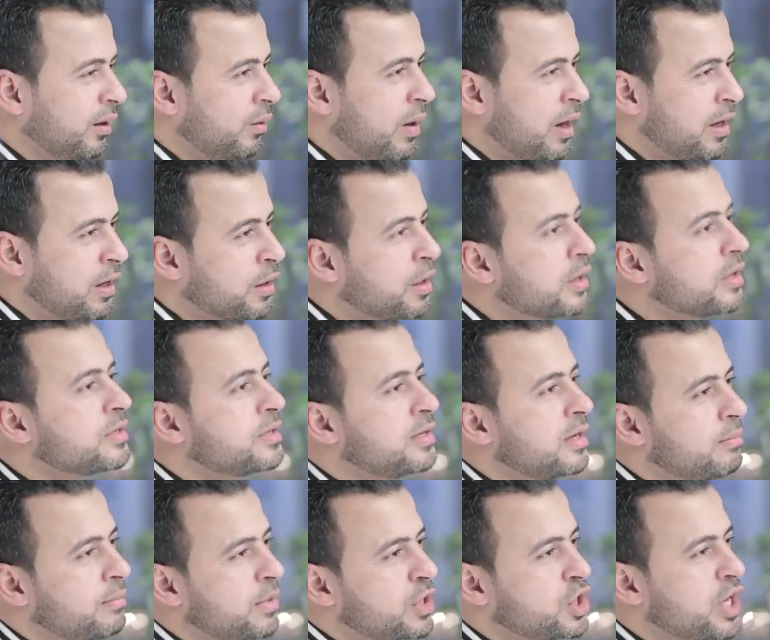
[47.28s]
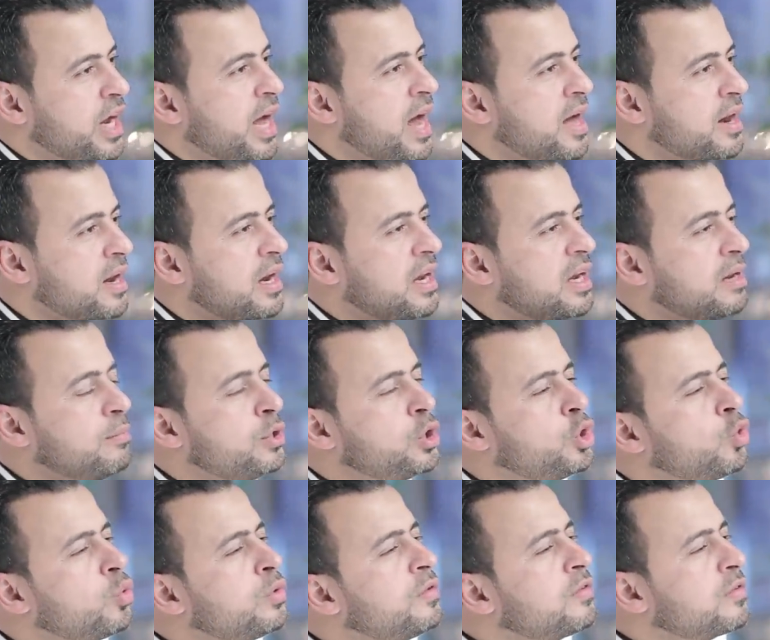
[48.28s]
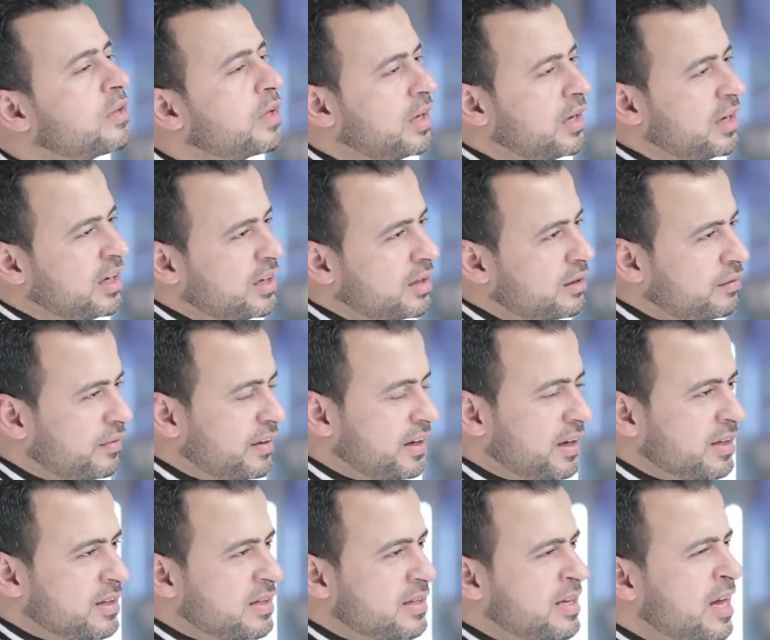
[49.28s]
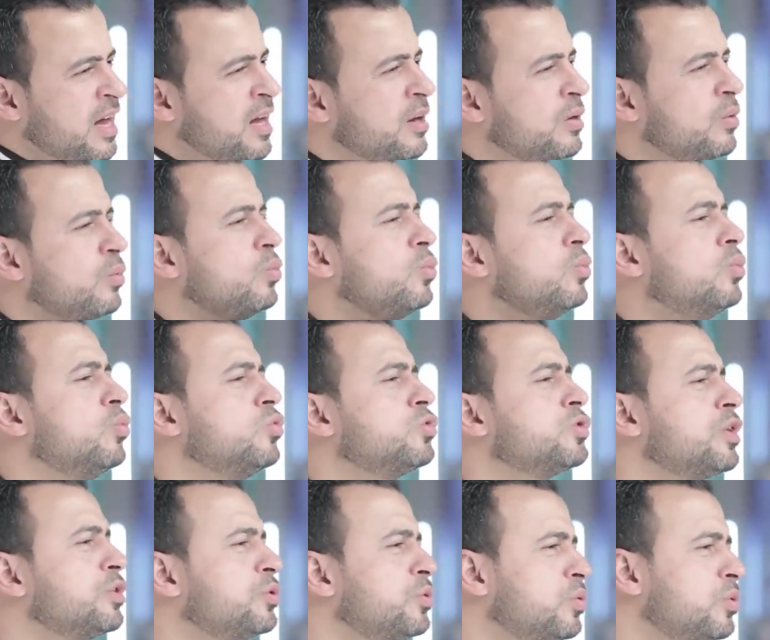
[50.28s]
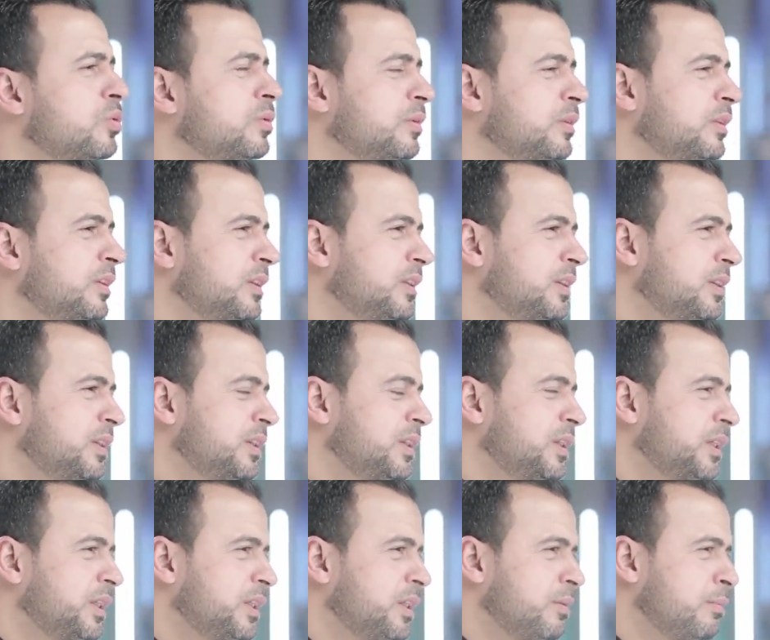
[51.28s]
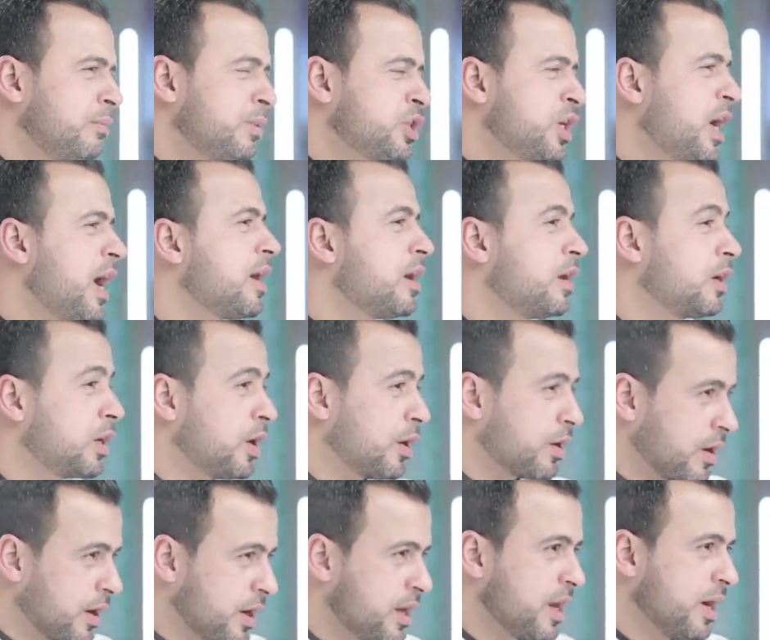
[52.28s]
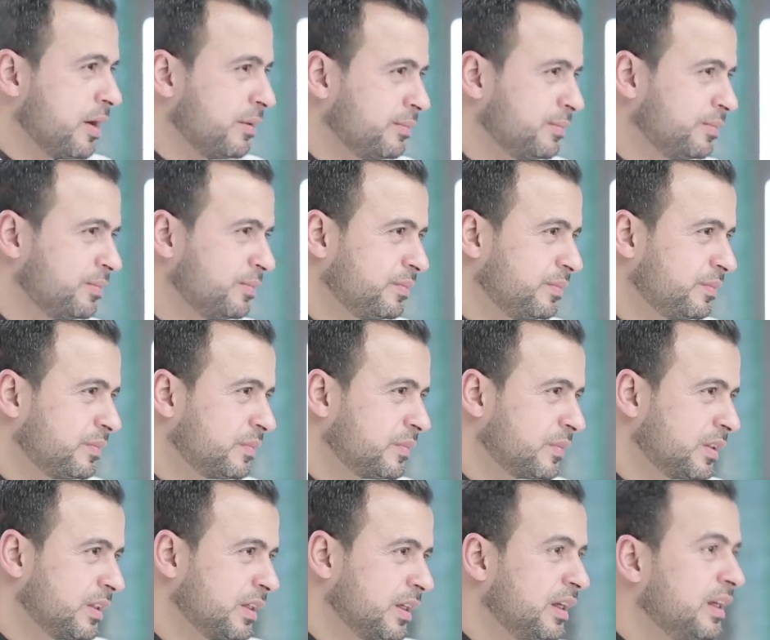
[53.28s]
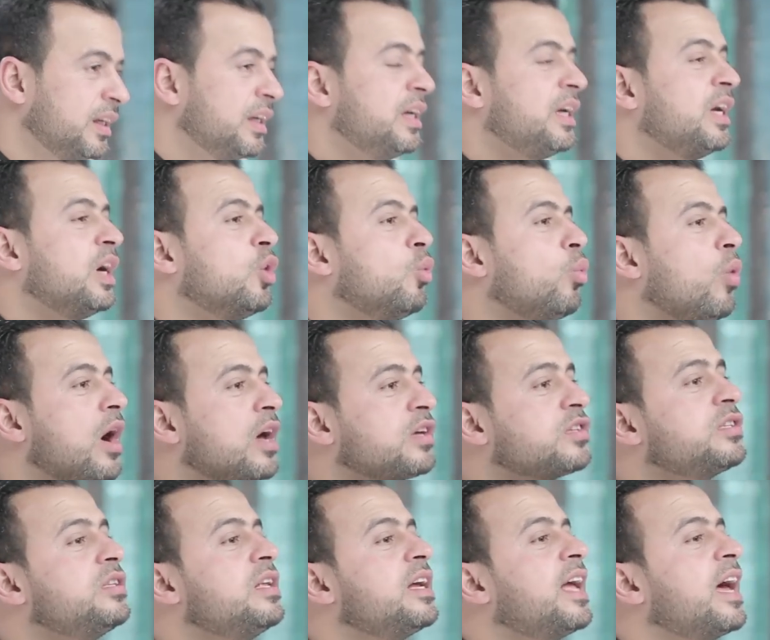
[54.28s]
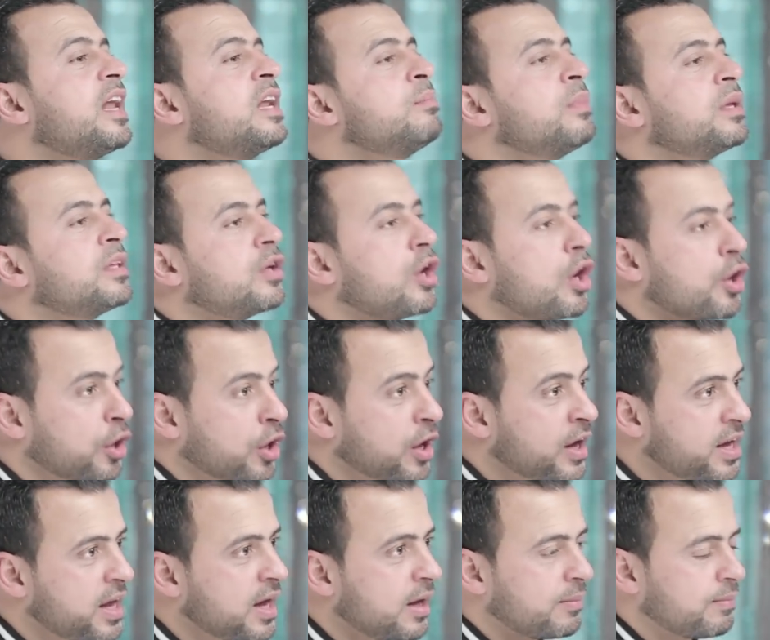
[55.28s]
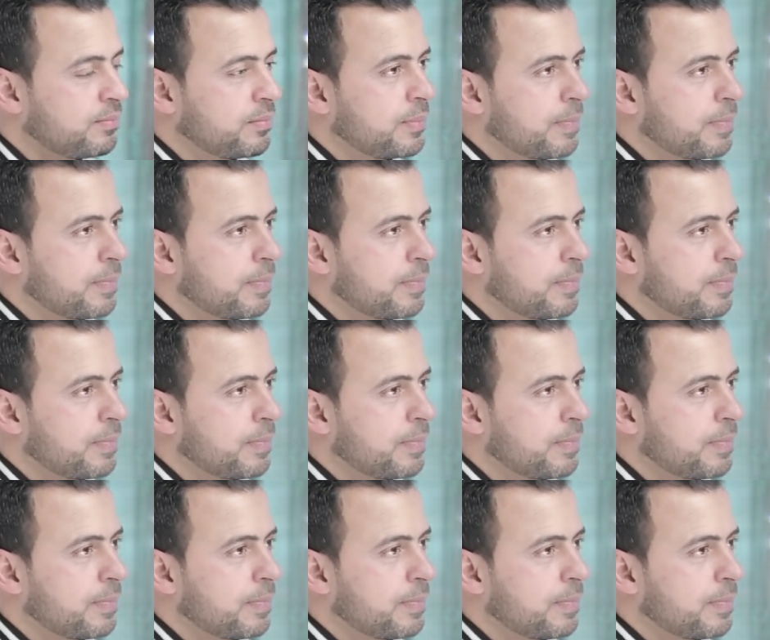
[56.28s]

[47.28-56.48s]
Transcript: وعلى راس المشاعر اللي بتثقل كتف الانسان وصدره مشاعر الكراهيه واصل كلمه كراهيه